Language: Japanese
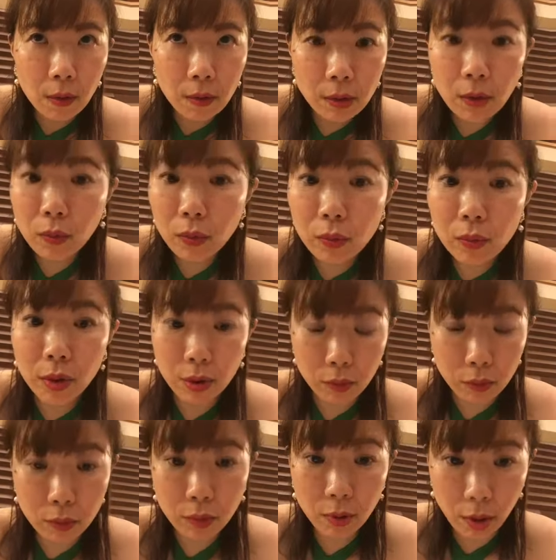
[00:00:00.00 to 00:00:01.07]
セックスに
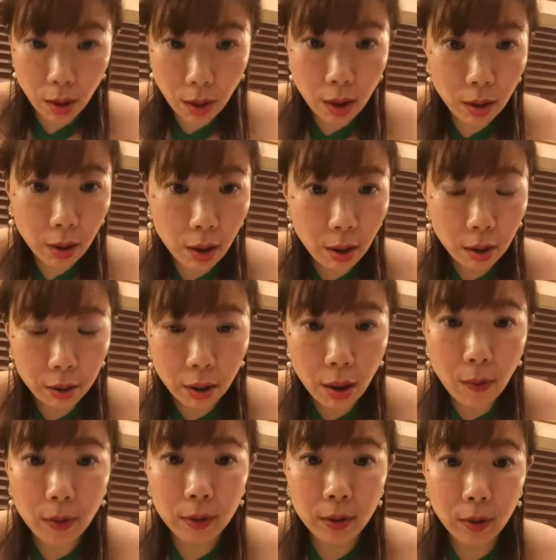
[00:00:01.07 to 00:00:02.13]
ついて考え方
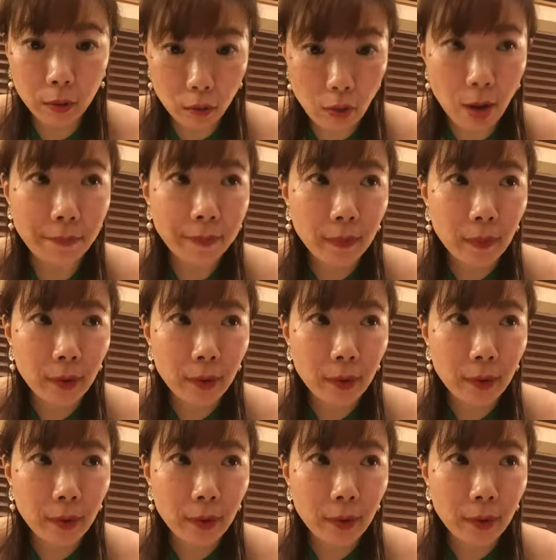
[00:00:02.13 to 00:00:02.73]
変わったのは